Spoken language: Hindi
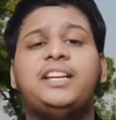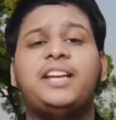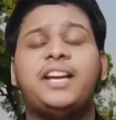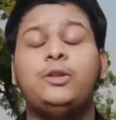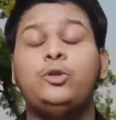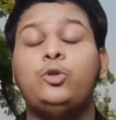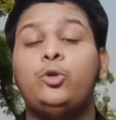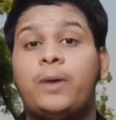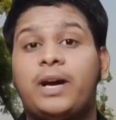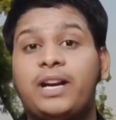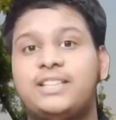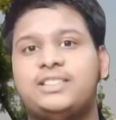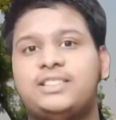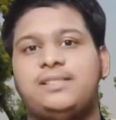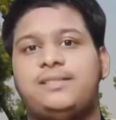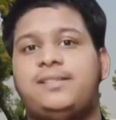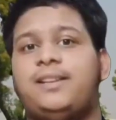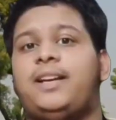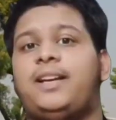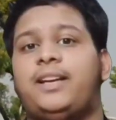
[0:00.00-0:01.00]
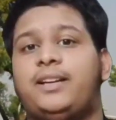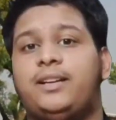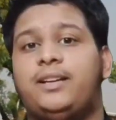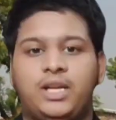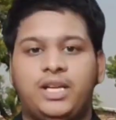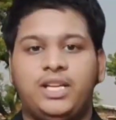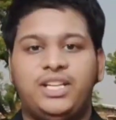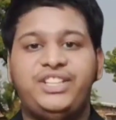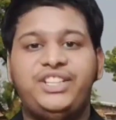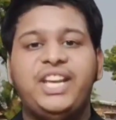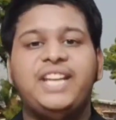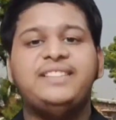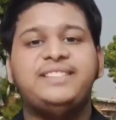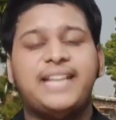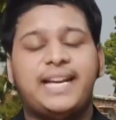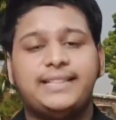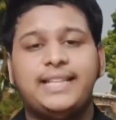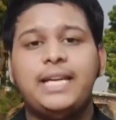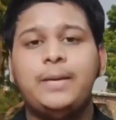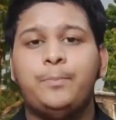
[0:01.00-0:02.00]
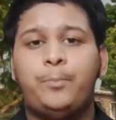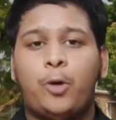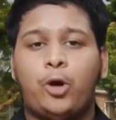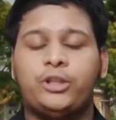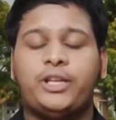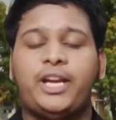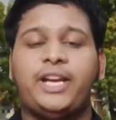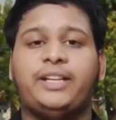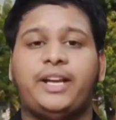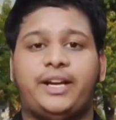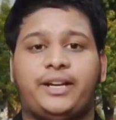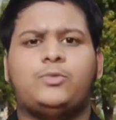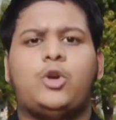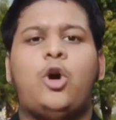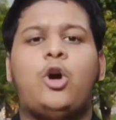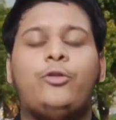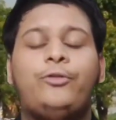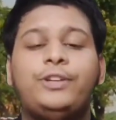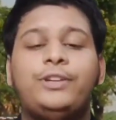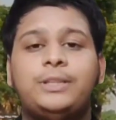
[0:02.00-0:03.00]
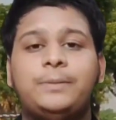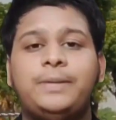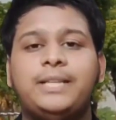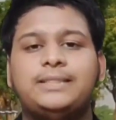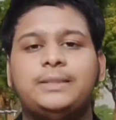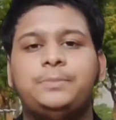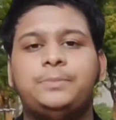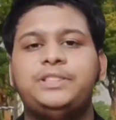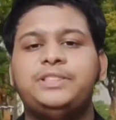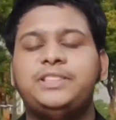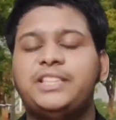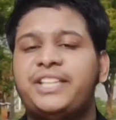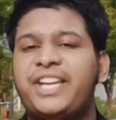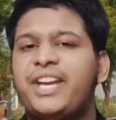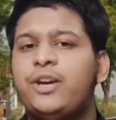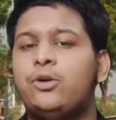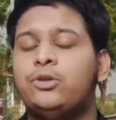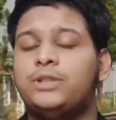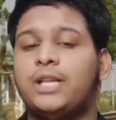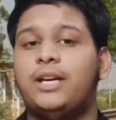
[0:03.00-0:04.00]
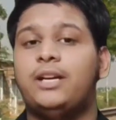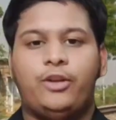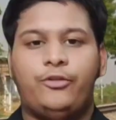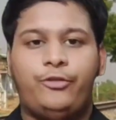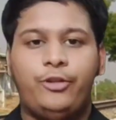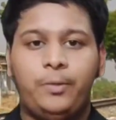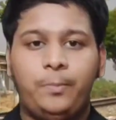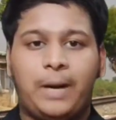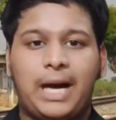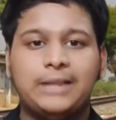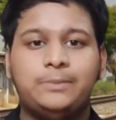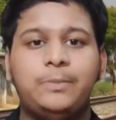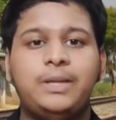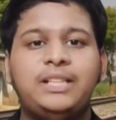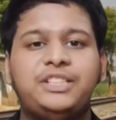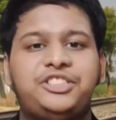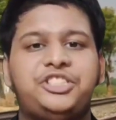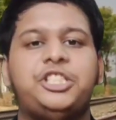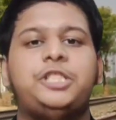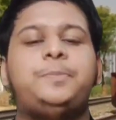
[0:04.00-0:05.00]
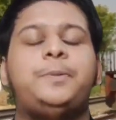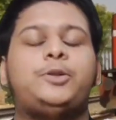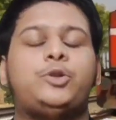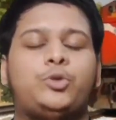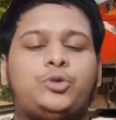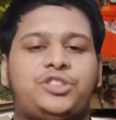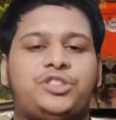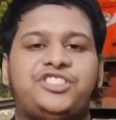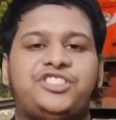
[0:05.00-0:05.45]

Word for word: ताकि ट्रेन दोबारा चल सके ये ज्यादा इंपॉर्टेंट है और फिर जब ये सब चीजें ठीक हो जाए फिर बाद में इस चीज पे